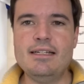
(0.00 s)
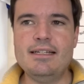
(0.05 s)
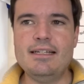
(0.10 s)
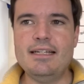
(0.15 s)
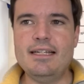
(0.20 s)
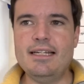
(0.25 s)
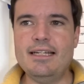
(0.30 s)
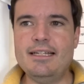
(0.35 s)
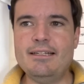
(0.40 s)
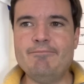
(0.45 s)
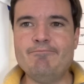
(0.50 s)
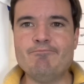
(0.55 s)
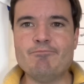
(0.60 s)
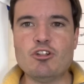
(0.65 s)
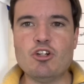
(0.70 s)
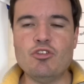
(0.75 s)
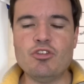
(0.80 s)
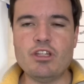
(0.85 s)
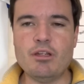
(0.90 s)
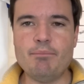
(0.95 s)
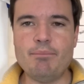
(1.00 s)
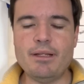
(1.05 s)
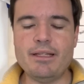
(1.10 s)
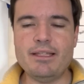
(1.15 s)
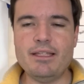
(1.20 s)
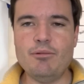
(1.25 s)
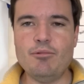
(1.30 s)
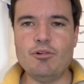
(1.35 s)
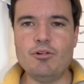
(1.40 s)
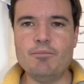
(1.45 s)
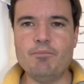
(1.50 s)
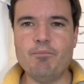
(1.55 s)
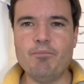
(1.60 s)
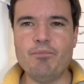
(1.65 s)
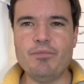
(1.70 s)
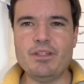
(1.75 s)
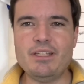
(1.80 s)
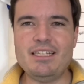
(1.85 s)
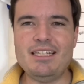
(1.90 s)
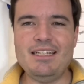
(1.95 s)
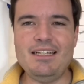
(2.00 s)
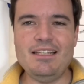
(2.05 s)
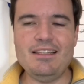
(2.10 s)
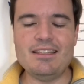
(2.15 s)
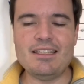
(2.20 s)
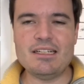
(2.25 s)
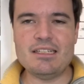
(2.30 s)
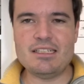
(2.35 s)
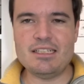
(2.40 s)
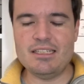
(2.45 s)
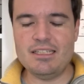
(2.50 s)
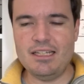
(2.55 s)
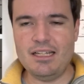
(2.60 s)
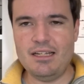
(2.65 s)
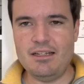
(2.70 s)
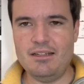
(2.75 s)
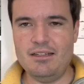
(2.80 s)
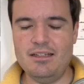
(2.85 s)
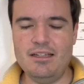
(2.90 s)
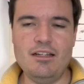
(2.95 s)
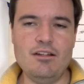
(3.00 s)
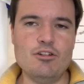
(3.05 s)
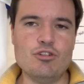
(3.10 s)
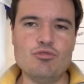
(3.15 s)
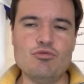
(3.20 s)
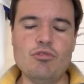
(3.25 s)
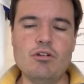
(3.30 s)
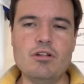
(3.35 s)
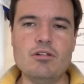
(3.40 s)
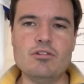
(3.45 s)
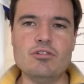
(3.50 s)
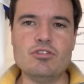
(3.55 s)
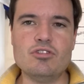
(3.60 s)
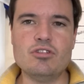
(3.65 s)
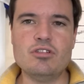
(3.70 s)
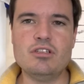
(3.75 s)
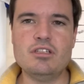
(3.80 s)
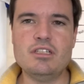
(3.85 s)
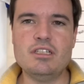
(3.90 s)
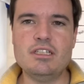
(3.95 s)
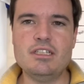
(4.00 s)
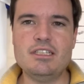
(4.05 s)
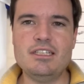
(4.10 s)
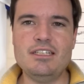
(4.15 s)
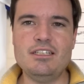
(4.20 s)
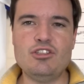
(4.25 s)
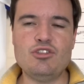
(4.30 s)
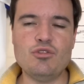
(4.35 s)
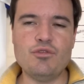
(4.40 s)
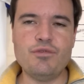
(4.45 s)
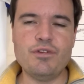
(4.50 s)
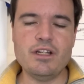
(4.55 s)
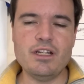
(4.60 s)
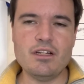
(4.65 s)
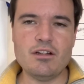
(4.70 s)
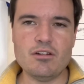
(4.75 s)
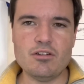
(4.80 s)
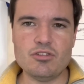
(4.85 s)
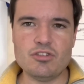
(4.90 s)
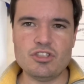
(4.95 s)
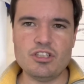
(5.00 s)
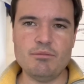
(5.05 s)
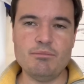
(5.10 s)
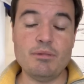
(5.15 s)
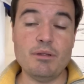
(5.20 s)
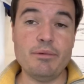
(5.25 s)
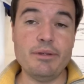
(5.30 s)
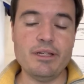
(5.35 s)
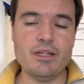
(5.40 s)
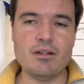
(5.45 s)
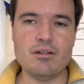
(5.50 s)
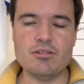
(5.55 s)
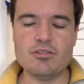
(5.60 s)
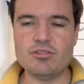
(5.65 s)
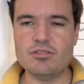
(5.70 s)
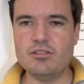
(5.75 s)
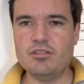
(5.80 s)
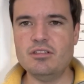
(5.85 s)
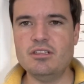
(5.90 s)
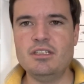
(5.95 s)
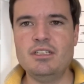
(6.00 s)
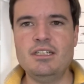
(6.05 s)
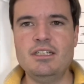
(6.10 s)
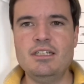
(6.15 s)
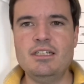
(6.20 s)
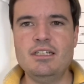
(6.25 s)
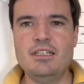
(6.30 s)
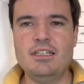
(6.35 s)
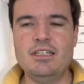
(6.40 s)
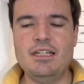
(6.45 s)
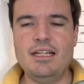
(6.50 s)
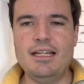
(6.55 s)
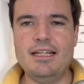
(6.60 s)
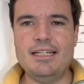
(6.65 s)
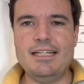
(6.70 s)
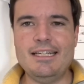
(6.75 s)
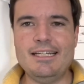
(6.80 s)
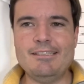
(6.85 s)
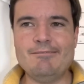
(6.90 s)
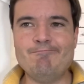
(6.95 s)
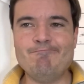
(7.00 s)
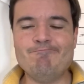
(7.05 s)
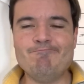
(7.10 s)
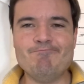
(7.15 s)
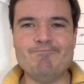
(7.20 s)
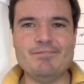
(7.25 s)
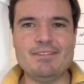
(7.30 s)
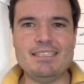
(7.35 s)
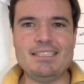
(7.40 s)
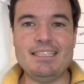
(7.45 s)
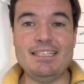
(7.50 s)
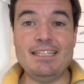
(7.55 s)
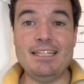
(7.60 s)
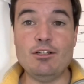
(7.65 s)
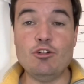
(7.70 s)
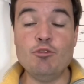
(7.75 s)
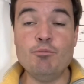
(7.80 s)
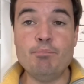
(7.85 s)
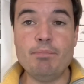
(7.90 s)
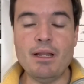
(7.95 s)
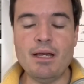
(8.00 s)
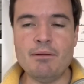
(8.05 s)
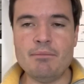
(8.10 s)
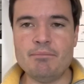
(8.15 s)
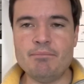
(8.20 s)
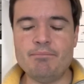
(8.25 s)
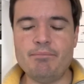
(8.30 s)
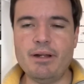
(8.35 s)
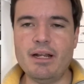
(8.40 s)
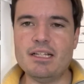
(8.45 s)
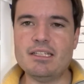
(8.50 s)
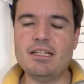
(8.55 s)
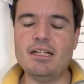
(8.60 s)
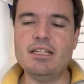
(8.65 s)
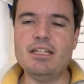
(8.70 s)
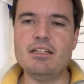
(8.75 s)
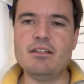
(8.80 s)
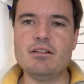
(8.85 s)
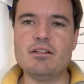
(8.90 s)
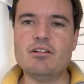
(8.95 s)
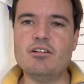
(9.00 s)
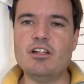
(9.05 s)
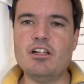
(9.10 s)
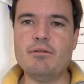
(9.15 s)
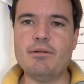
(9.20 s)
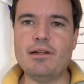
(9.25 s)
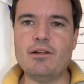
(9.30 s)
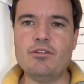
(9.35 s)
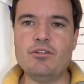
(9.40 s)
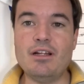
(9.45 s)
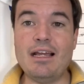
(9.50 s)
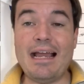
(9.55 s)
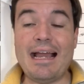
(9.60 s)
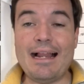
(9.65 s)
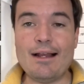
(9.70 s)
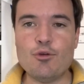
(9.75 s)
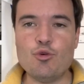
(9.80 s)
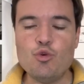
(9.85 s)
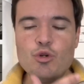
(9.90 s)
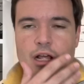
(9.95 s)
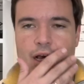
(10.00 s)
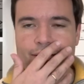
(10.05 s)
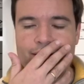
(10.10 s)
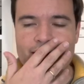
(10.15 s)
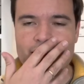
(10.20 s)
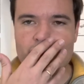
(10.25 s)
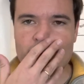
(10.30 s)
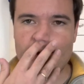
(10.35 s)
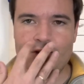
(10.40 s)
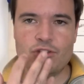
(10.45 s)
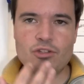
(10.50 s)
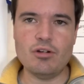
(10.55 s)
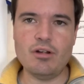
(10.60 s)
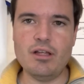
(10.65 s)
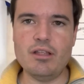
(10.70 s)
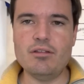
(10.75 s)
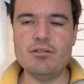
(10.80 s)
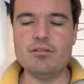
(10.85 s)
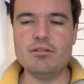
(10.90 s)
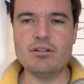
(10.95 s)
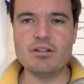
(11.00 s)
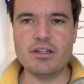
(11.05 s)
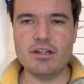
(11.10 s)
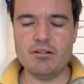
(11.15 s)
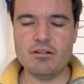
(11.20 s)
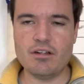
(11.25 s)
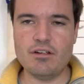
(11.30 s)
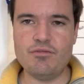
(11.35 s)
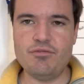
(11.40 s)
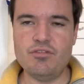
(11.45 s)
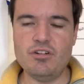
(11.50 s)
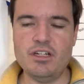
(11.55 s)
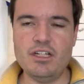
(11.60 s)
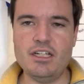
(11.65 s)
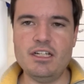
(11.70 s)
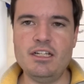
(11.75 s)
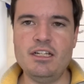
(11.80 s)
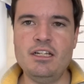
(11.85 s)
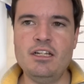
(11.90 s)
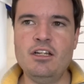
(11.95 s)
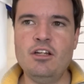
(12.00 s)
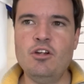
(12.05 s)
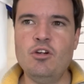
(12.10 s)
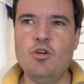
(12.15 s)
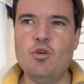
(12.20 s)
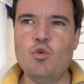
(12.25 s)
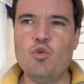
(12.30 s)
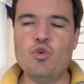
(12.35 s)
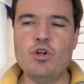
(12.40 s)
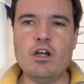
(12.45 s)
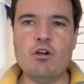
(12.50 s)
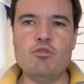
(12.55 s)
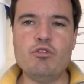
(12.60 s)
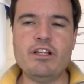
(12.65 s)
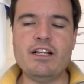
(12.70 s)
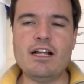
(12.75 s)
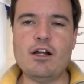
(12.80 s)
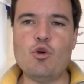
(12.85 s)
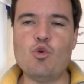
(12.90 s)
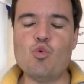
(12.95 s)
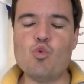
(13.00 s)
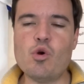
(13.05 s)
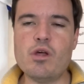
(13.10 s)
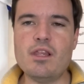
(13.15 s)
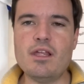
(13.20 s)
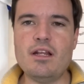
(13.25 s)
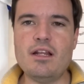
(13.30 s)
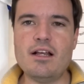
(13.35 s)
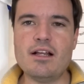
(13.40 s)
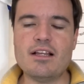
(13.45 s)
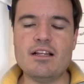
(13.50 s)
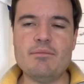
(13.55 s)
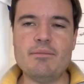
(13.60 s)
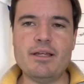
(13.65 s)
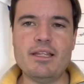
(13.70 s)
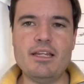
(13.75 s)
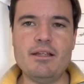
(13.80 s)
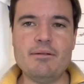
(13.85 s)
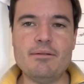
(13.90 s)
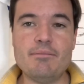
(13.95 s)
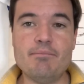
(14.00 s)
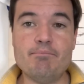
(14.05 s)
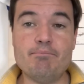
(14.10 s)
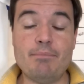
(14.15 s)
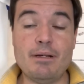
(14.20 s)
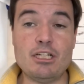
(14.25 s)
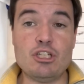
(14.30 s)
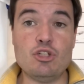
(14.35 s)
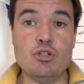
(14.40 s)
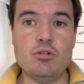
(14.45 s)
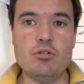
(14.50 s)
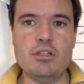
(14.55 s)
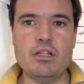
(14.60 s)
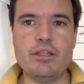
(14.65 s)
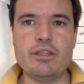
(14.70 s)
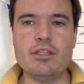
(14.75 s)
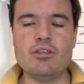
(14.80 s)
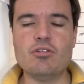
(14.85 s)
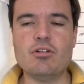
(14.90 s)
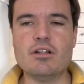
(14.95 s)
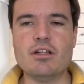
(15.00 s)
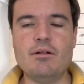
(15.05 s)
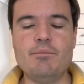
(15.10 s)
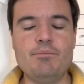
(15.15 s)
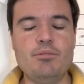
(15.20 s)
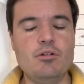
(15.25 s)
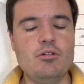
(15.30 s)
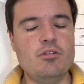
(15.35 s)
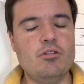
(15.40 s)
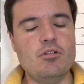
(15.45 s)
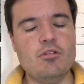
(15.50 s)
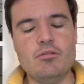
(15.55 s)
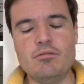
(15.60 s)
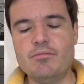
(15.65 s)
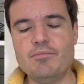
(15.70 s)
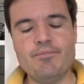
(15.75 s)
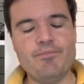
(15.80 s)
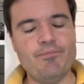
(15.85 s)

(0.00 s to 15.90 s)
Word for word: em, contemplativo, sin intensidad en los duelos, sin sufrirlos, sin vivirlos, ¿no? Em, sin ningún plan para salir con el balón alguna vez controlado. Creo que fue una única jugada en la que el Madrid pasó del centro del campo, o